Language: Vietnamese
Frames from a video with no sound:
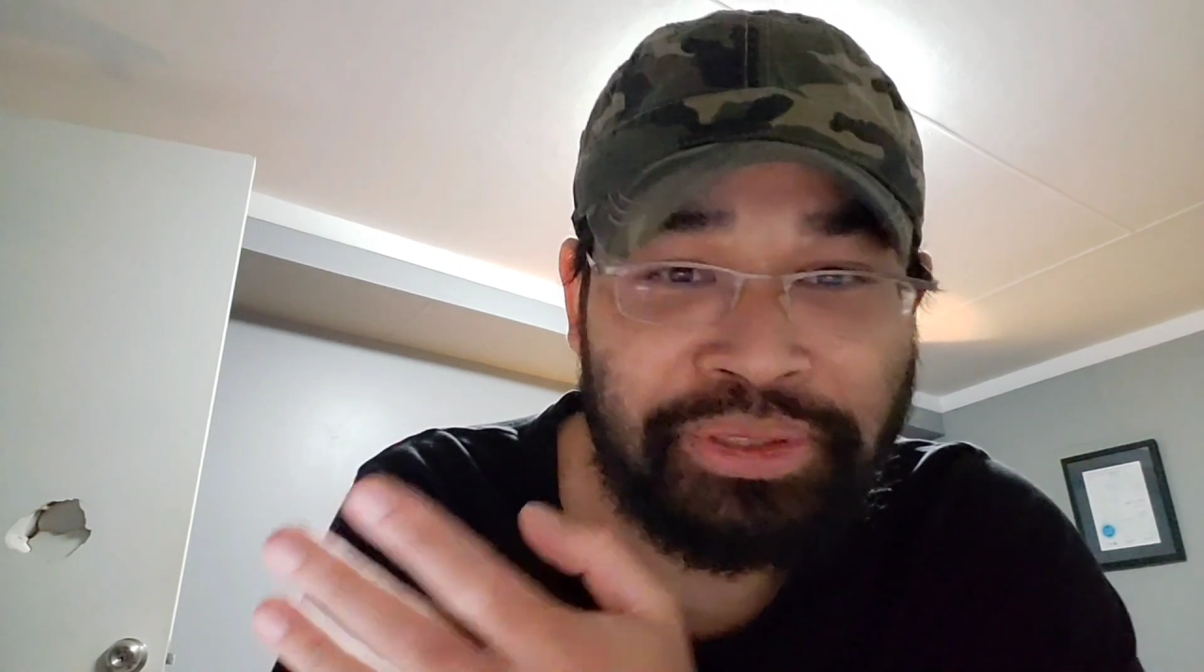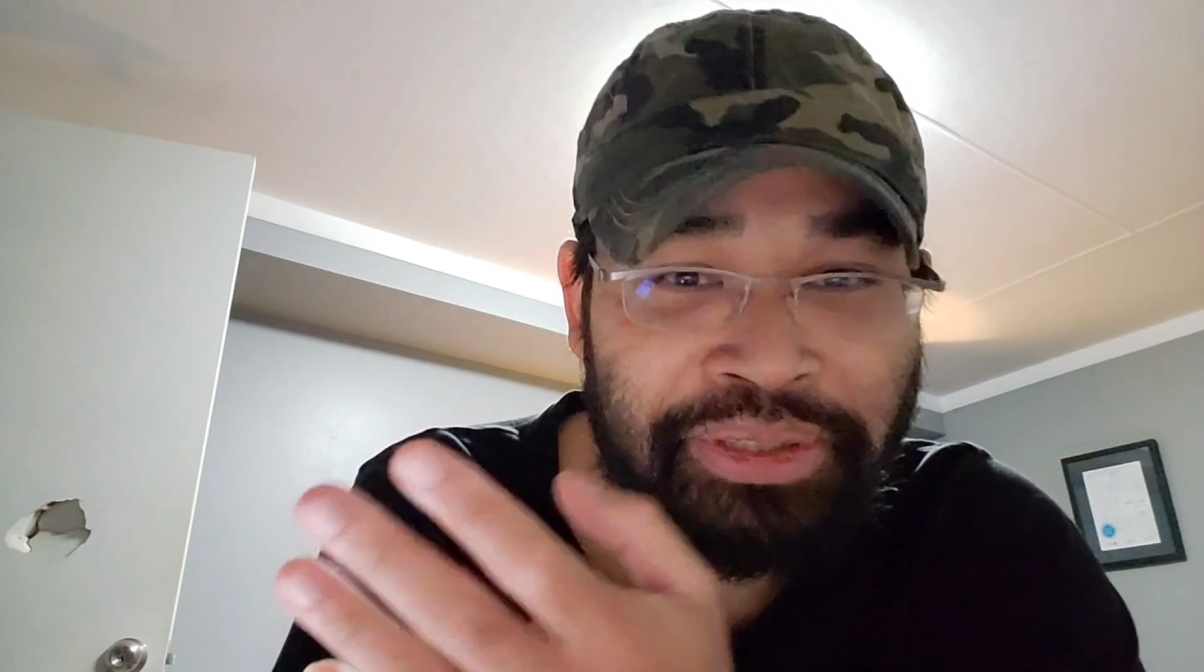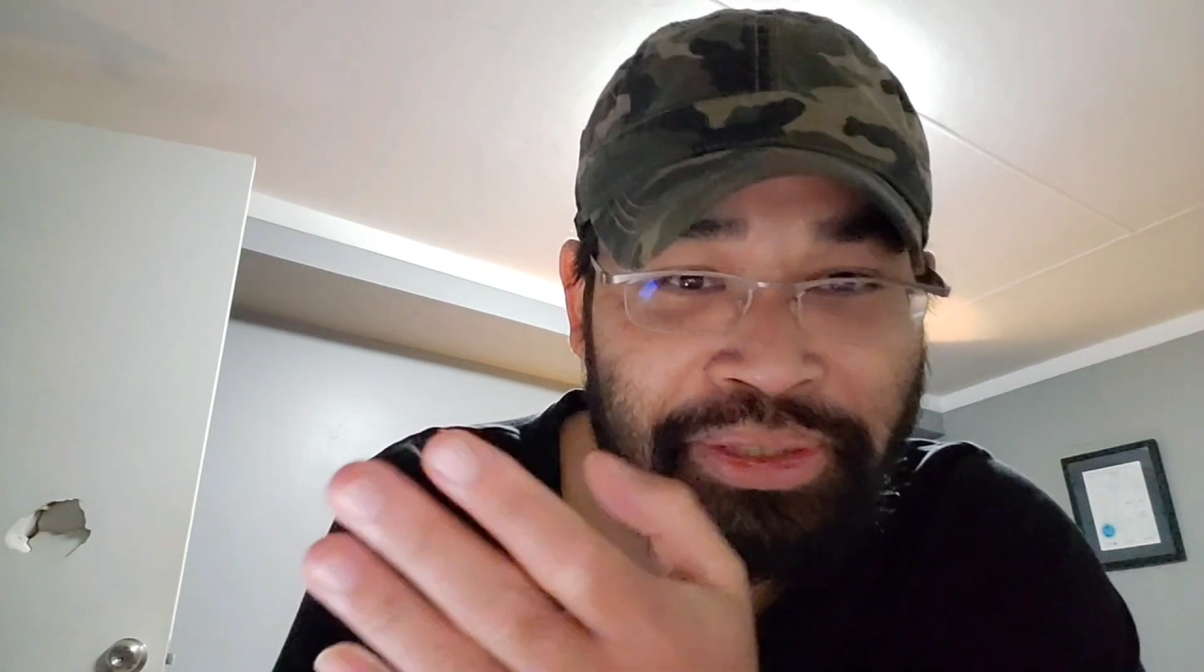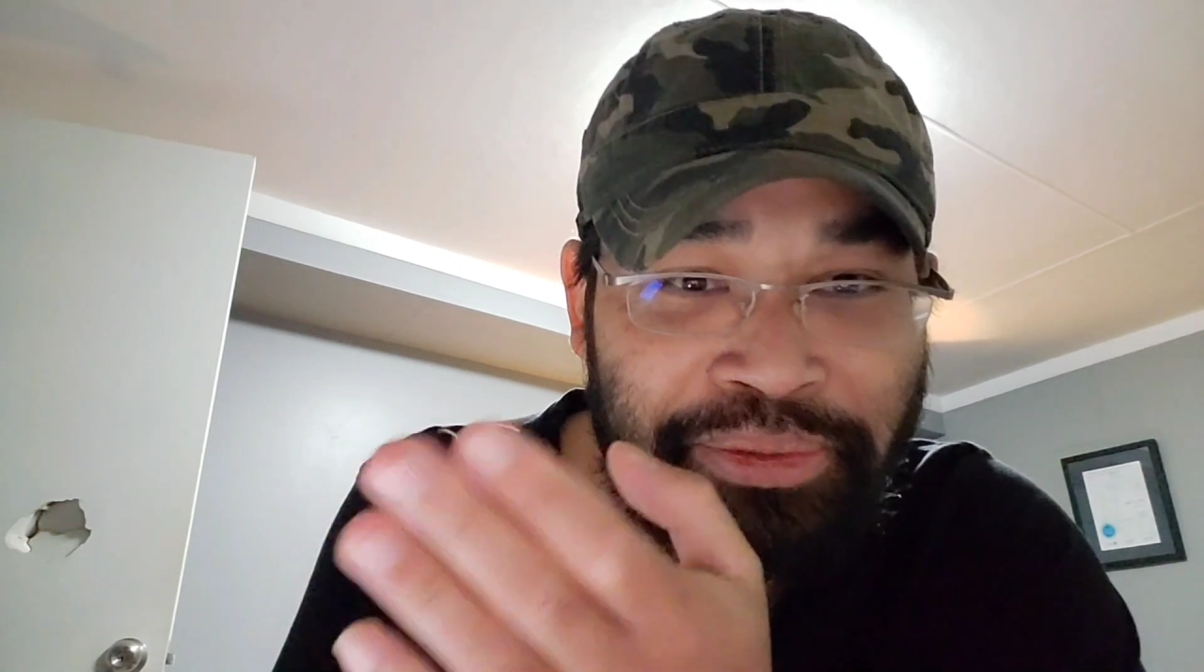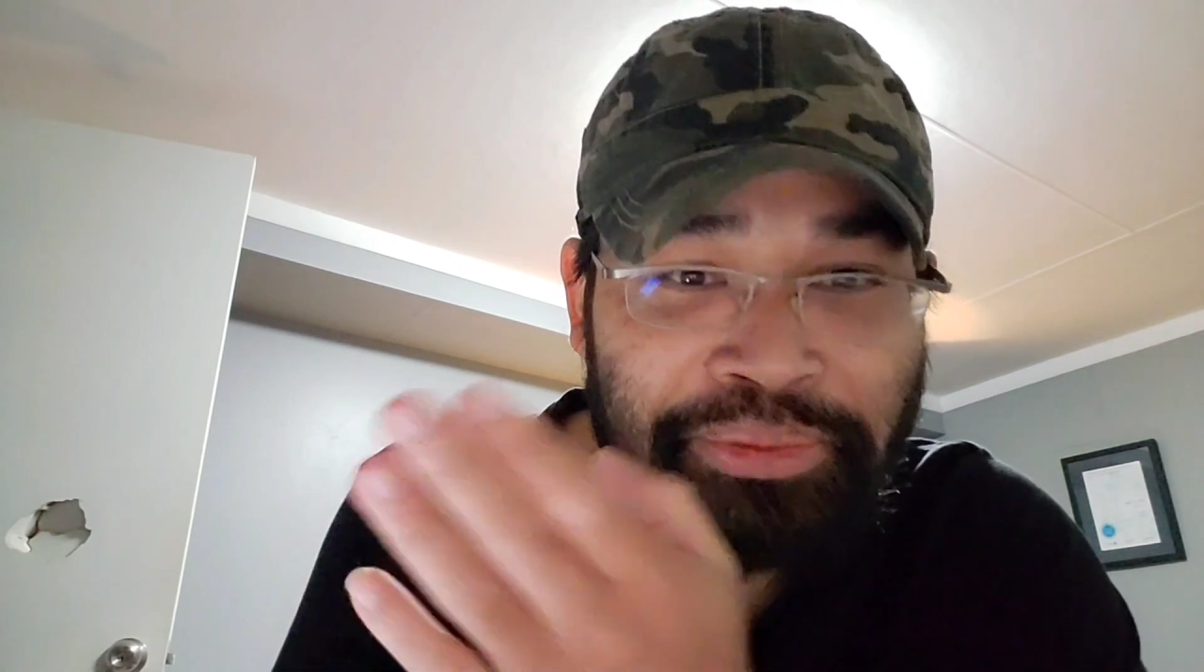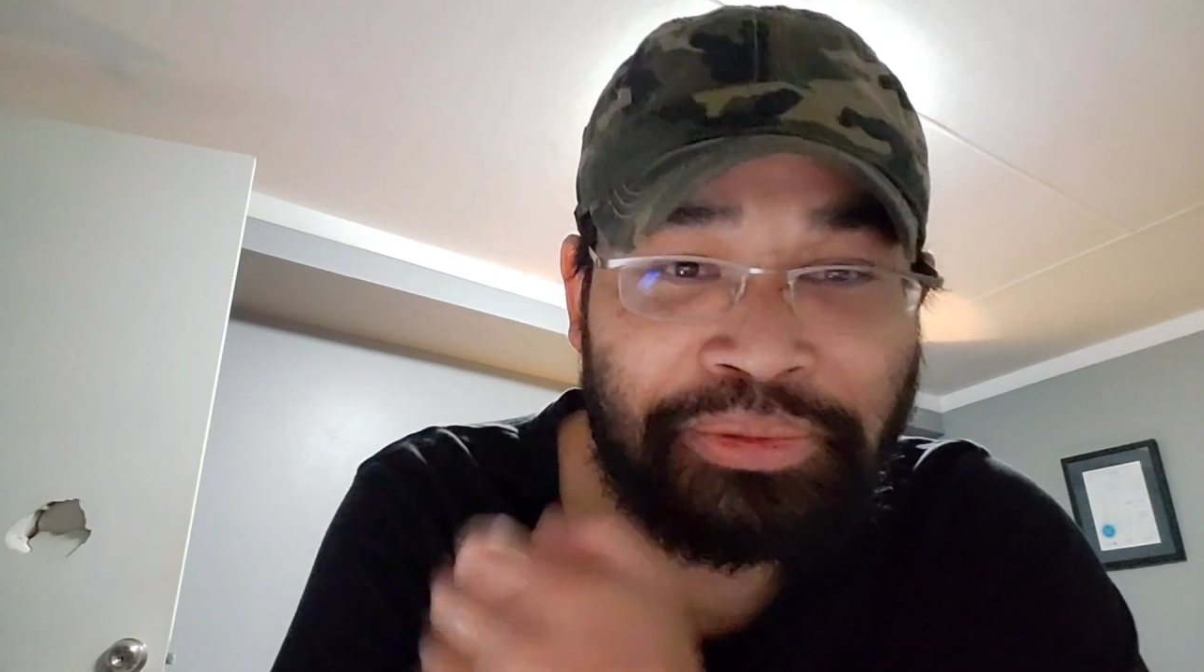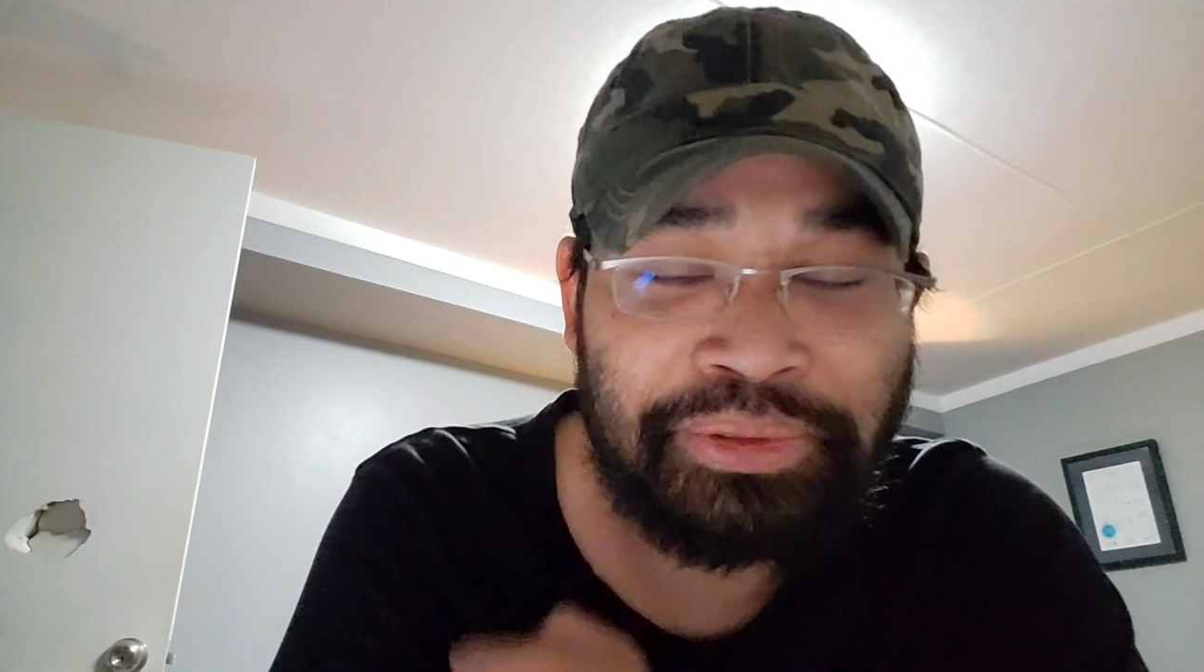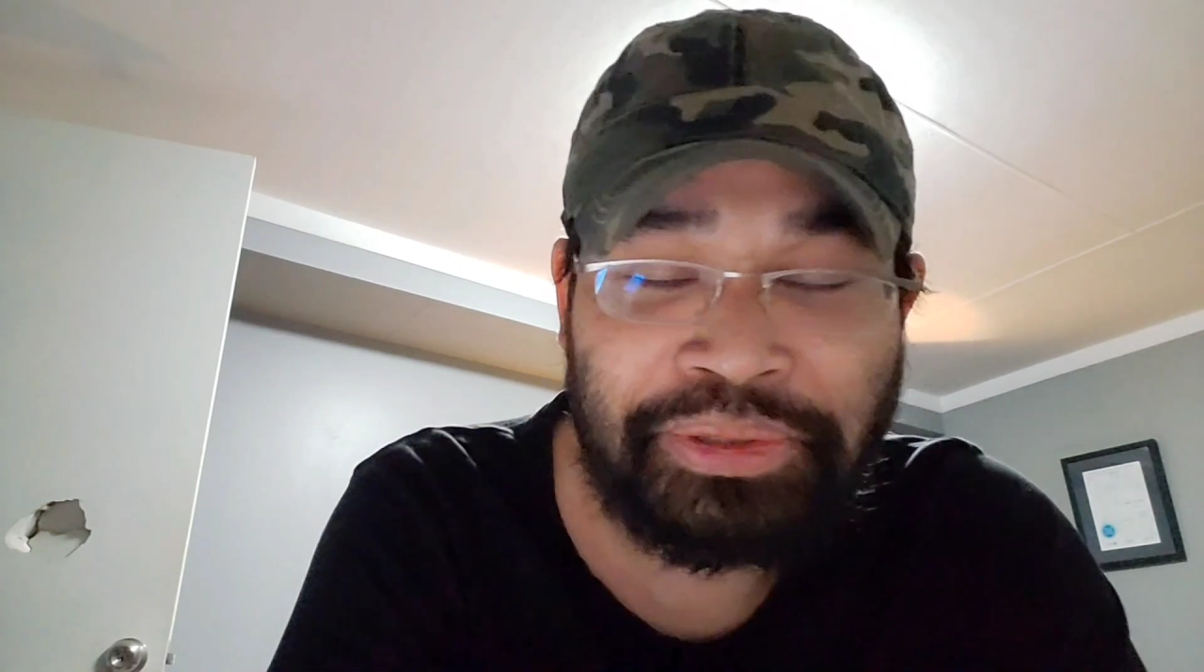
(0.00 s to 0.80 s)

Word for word: nhiều